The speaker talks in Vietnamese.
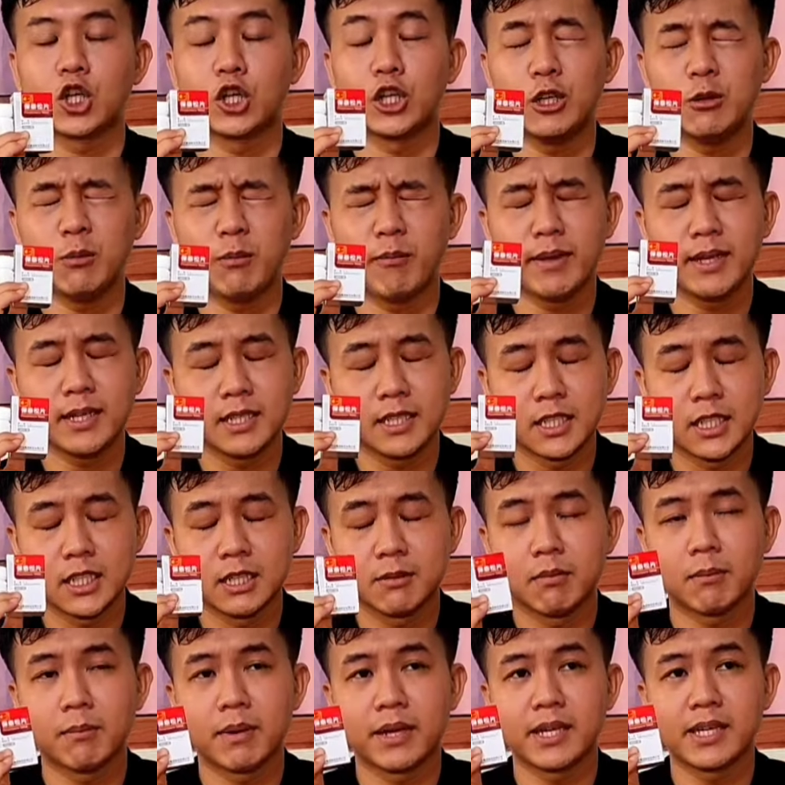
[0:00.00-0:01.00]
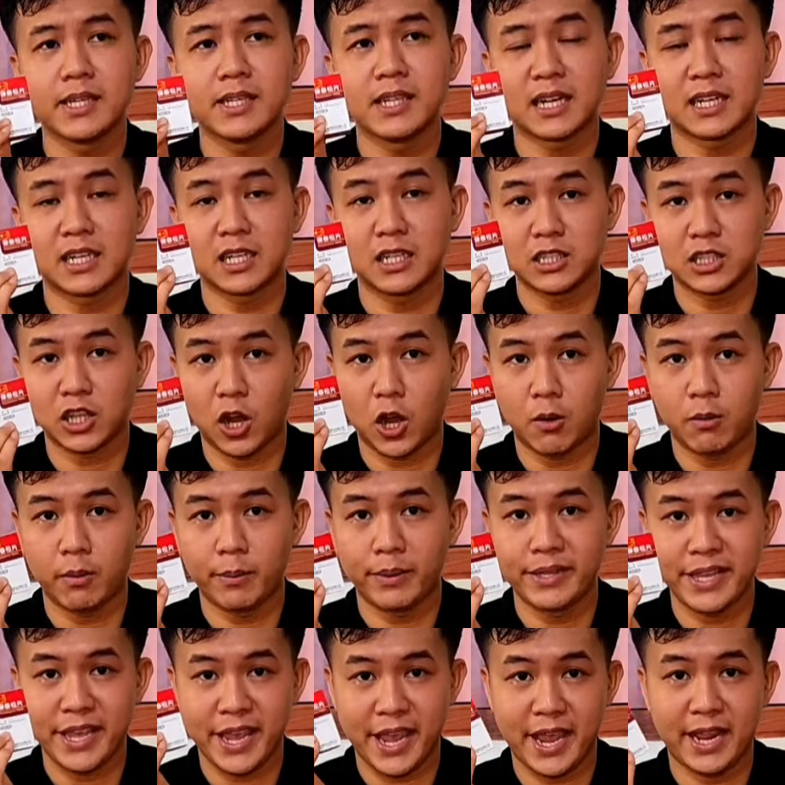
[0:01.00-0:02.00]
còn nếu mà mấy người mà bị thằng kinh tọa
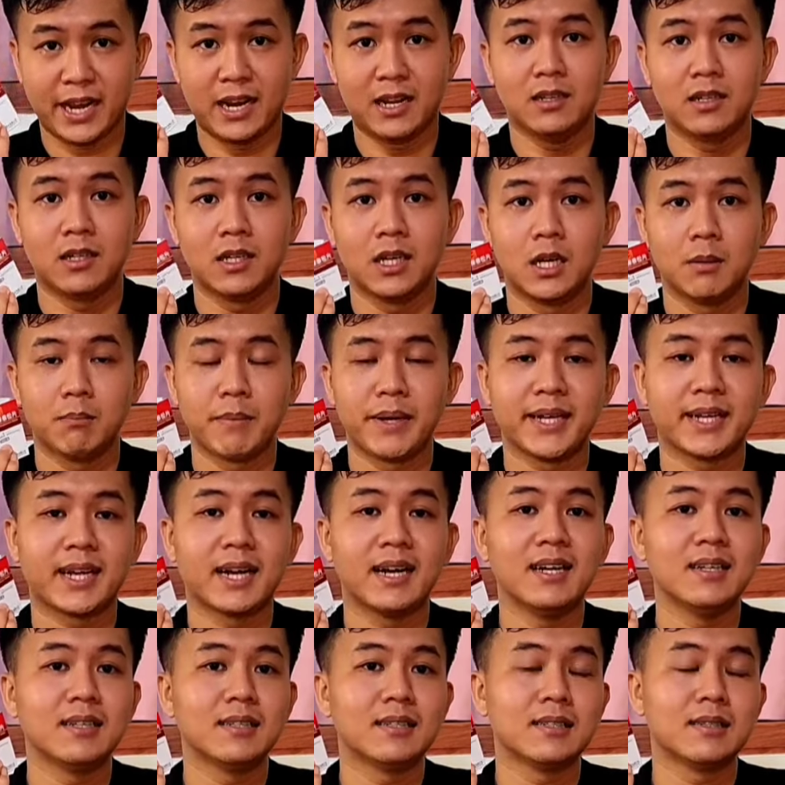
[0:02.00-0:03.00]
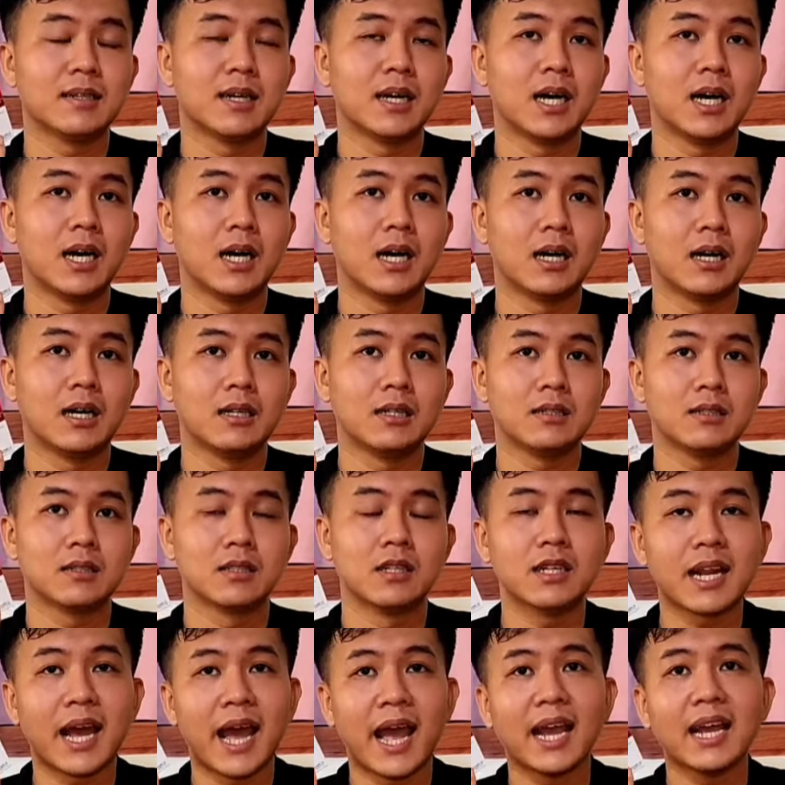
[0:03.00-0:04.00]
mà bị nhẹ đó bị cỡ uh,
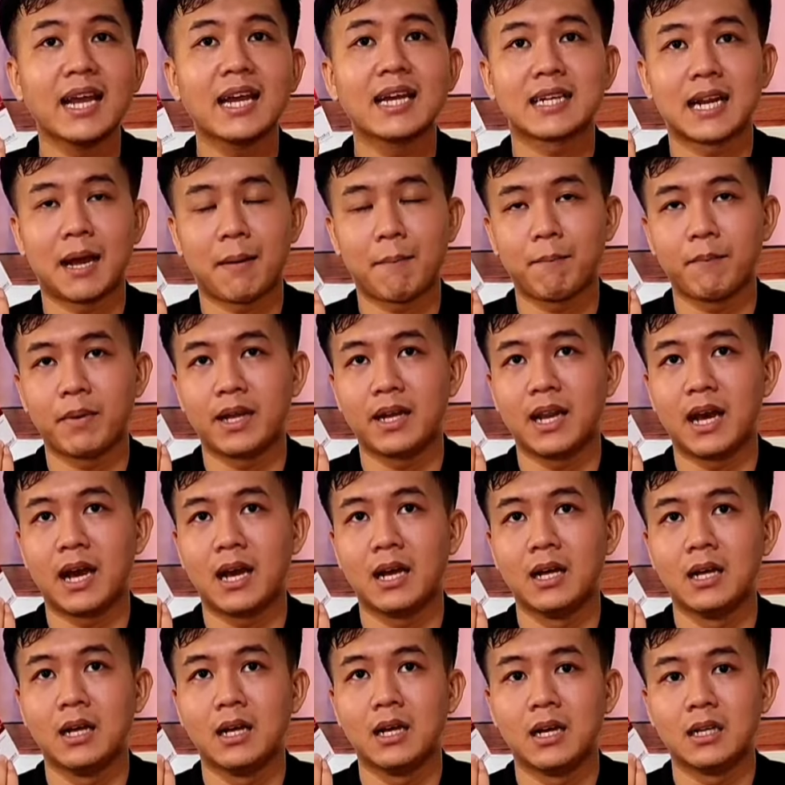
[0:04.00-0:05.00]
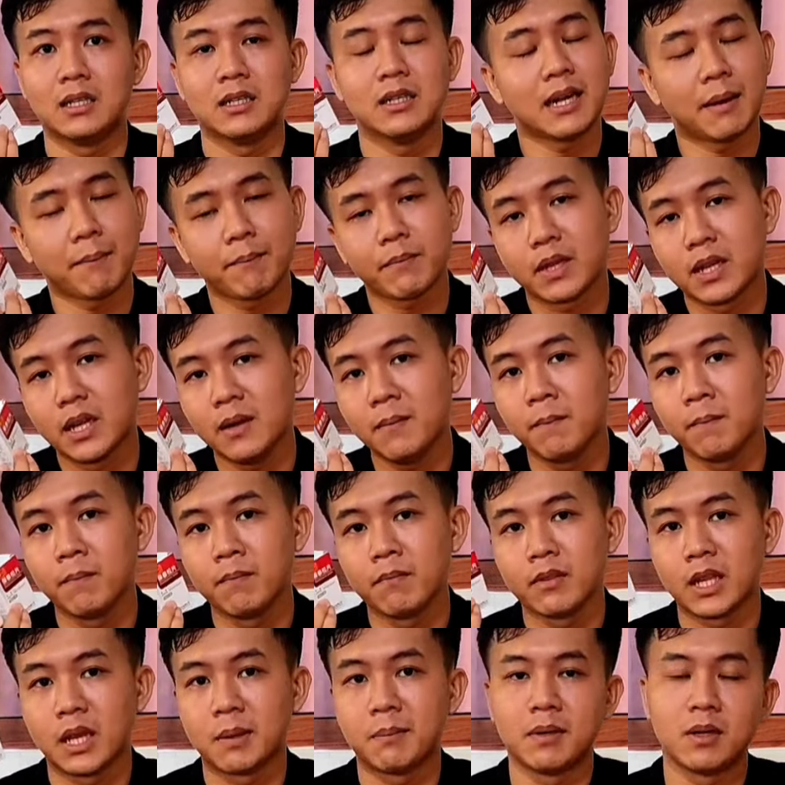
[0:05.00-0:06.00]
nửa tháng hay năm hay là nửa năm gì đó
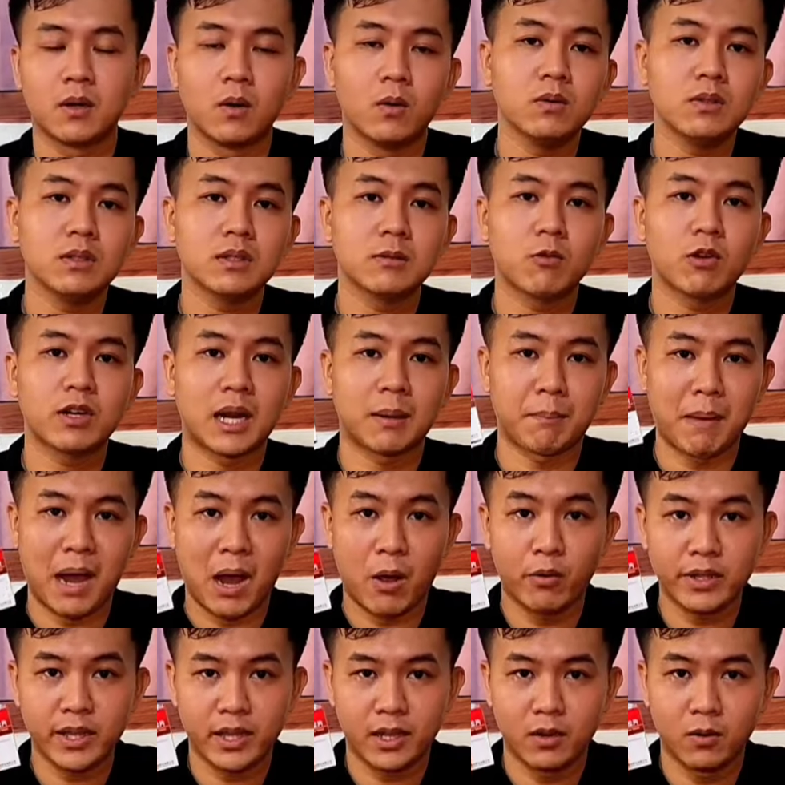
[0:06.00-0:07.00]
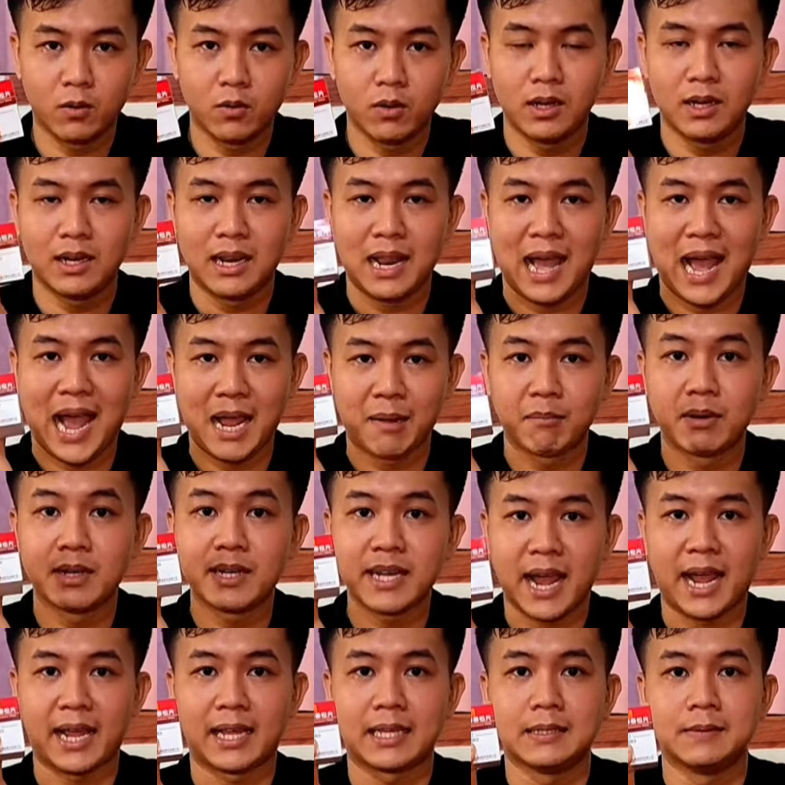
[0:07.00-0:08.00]
thì mình uống quốc thành bao quý vị luôn là
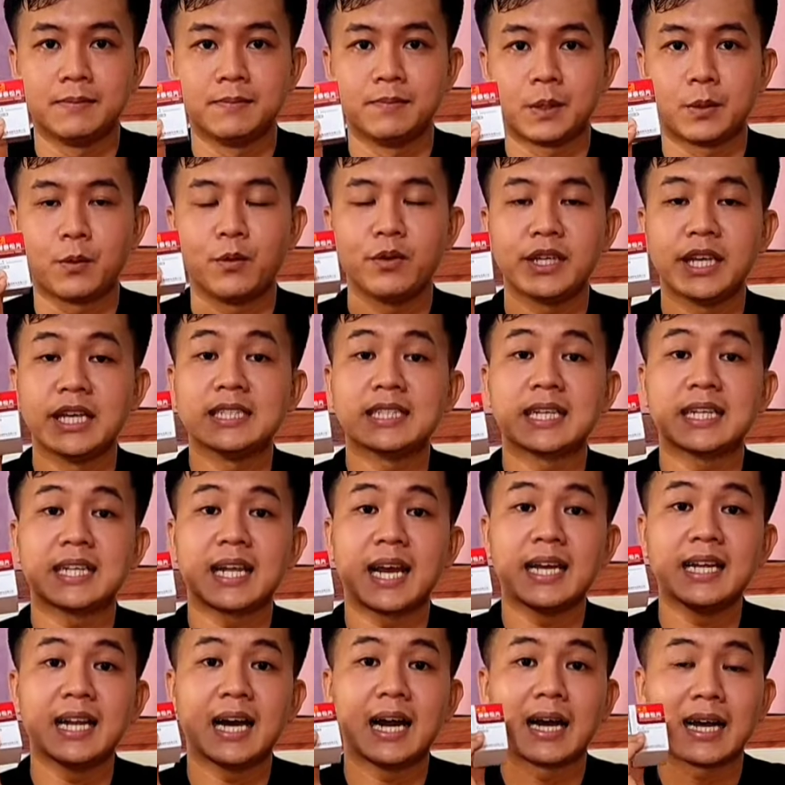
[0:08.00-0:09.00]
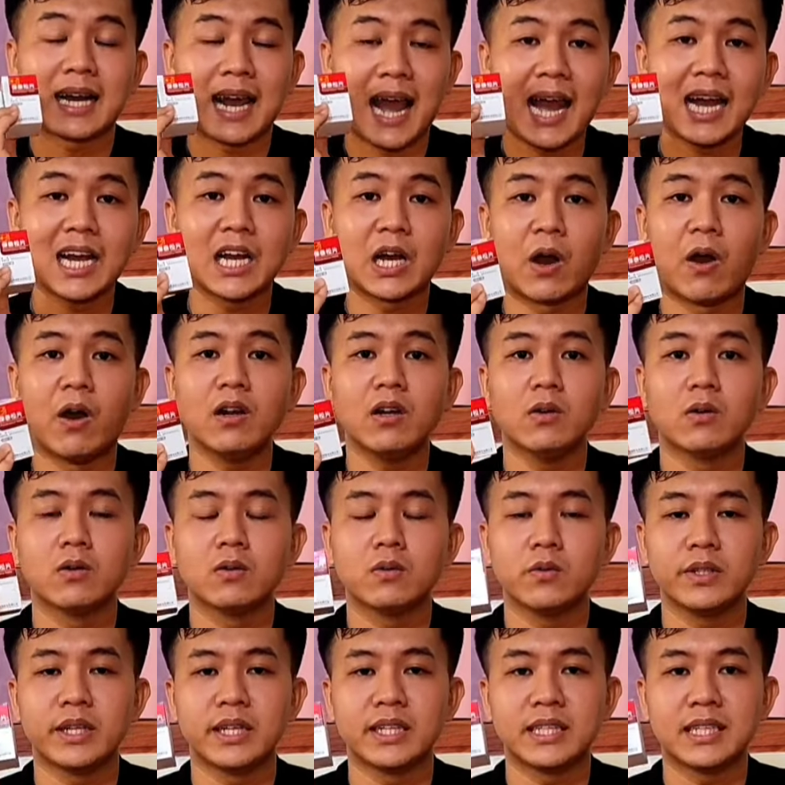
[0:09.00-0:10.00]
20 ngày quý vị sẽ thấy là khá rõ
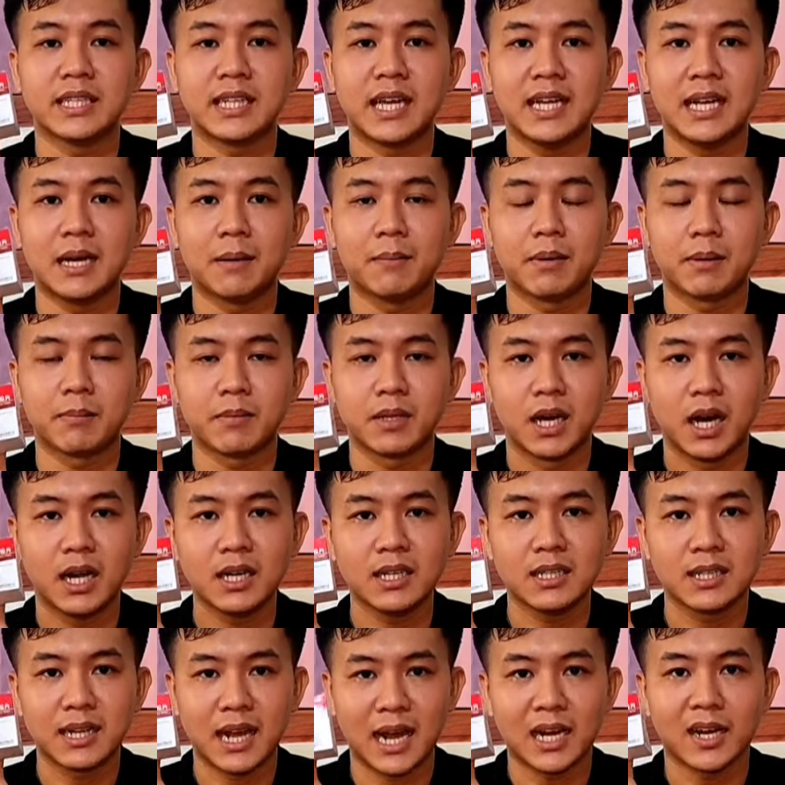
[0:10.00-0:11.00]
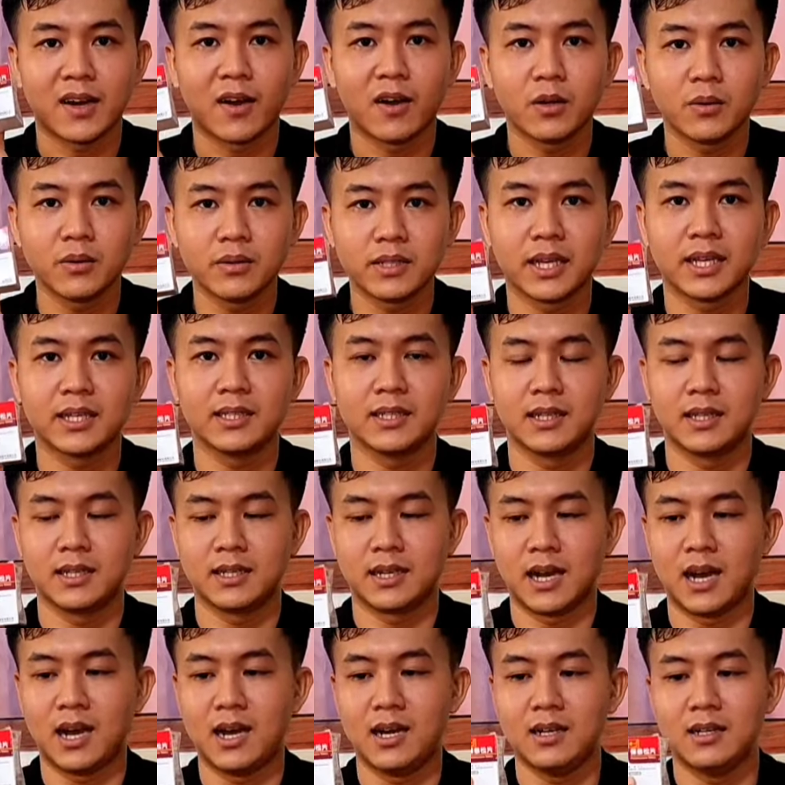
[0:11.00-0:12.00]
luôn quý vị sẽ thấy là mình hết khá rõ luôn quý vị
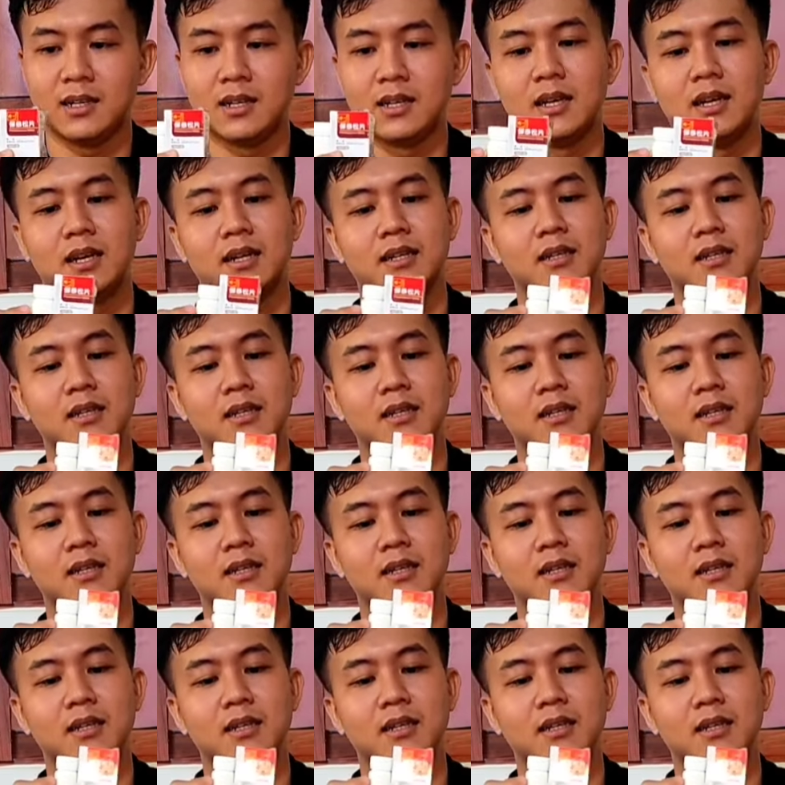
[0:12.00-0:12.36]
nó